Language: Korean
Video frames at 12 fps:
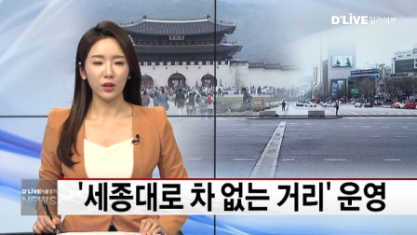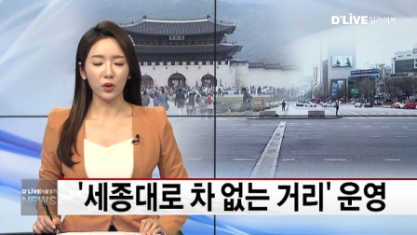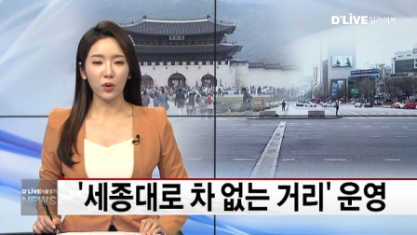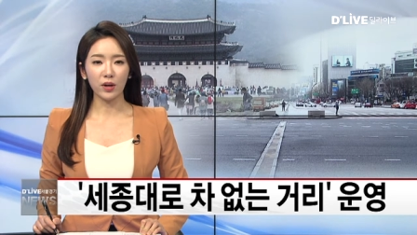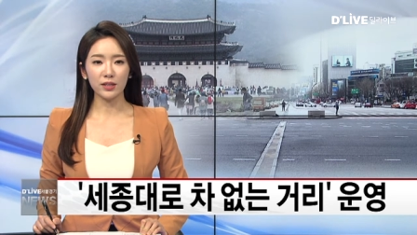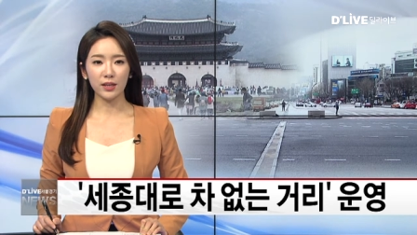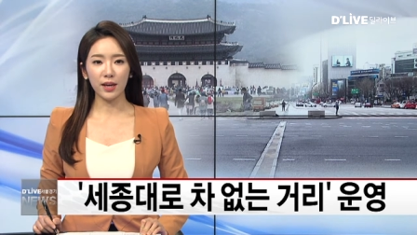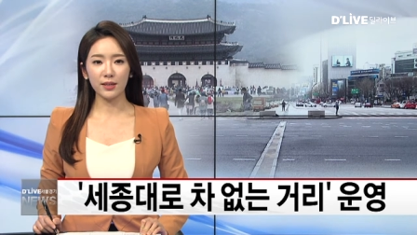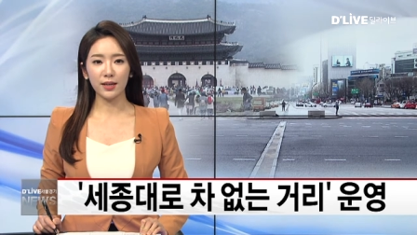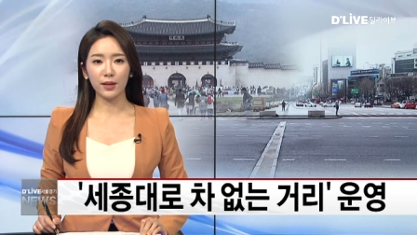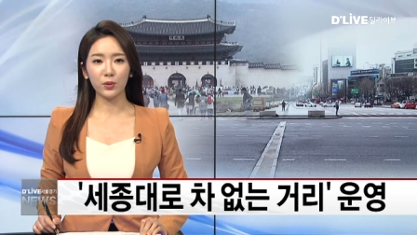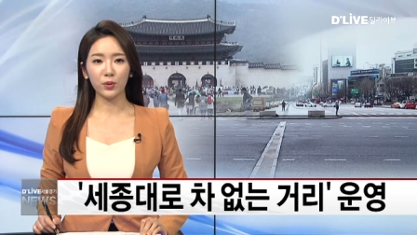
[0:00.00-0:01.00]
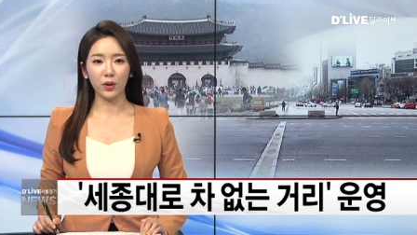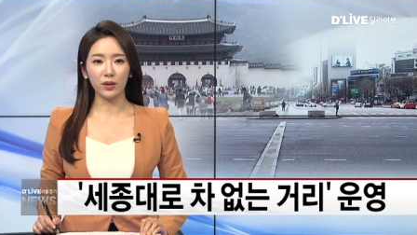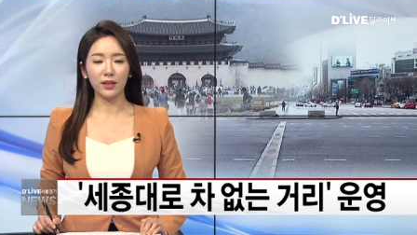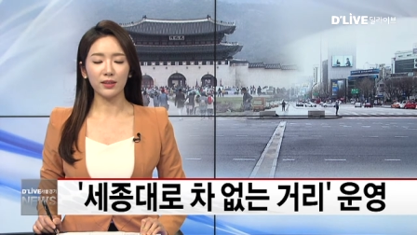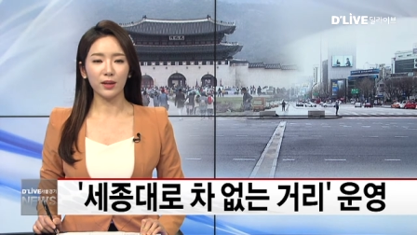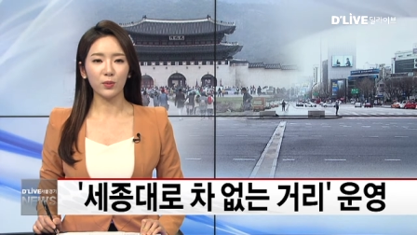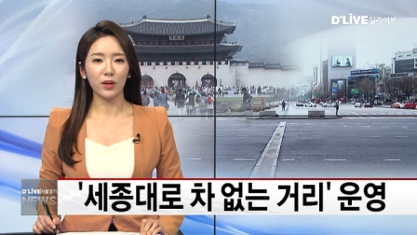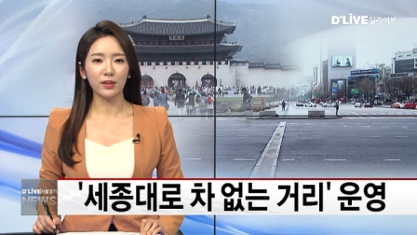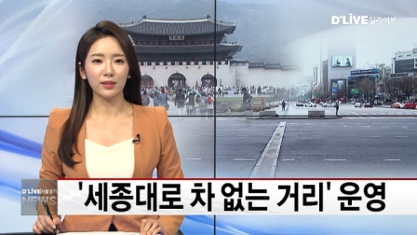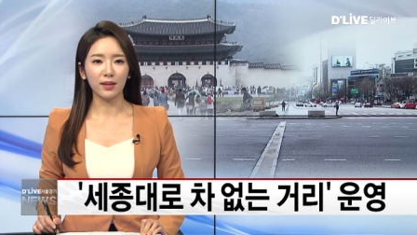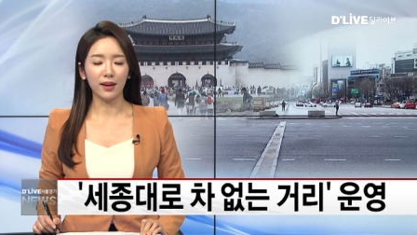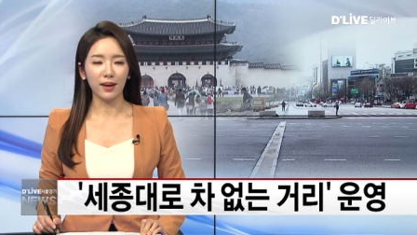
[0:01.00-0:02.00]
여러 가지 행사도 열린다고
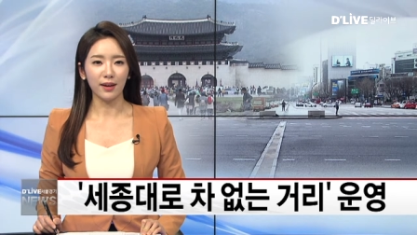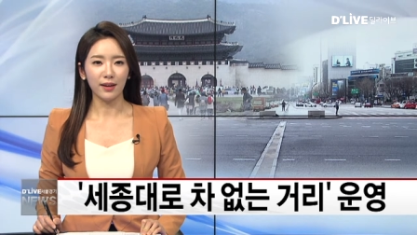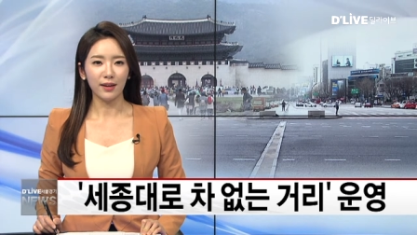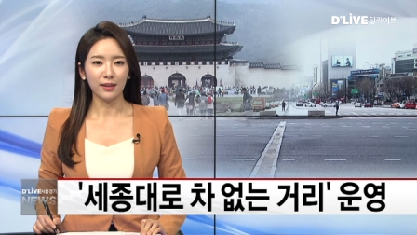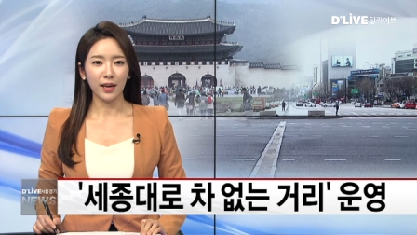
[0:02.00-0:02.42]
하는데